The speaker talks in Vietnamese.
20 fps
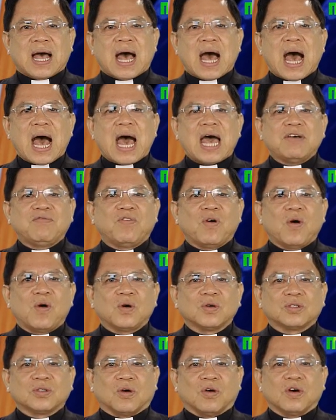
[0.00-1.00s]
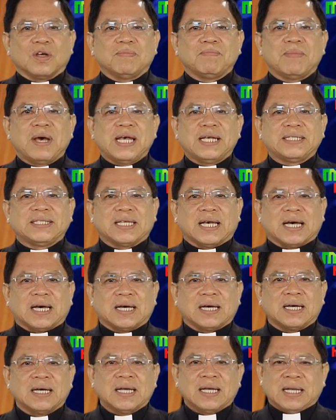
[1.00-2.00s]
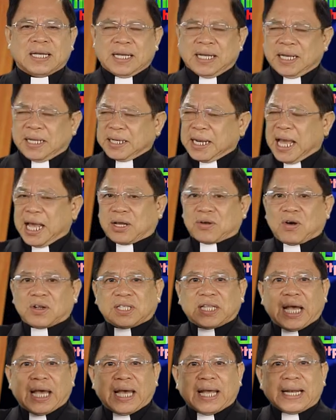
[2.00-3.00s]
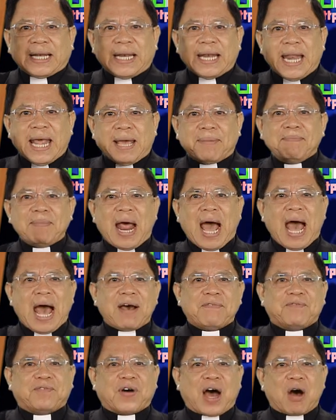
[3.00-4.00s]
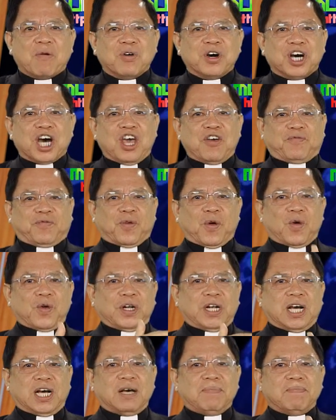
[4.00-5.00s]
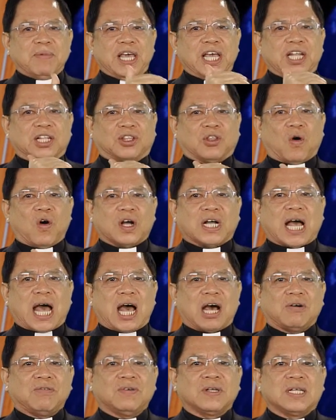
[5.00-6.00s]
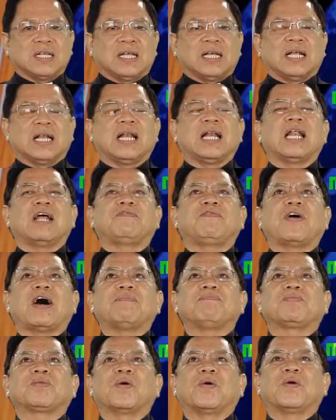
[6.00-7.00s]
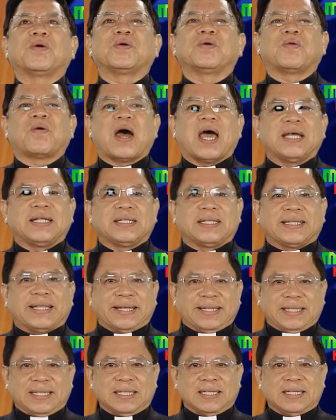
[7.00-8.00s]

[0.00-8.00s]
Ai vô tội bây giờ để có thể ném đá vào người phụ nữ bị tố cáo là phạm tội ngoại tình